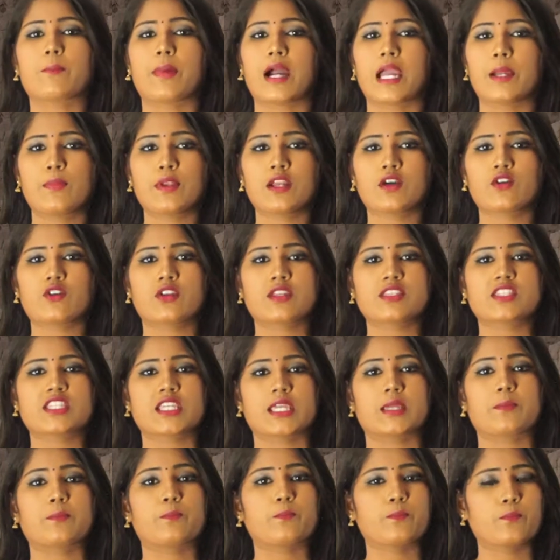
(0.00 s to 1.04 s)
బైబిల్
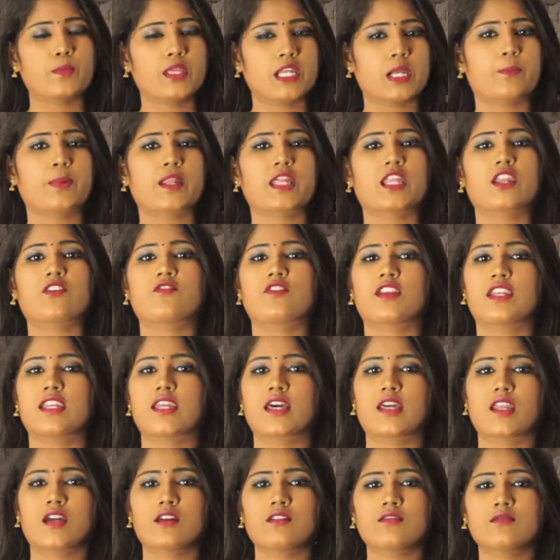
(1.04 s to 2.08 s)
గురించి మీరు ఎప్పుడైనా విన్నారా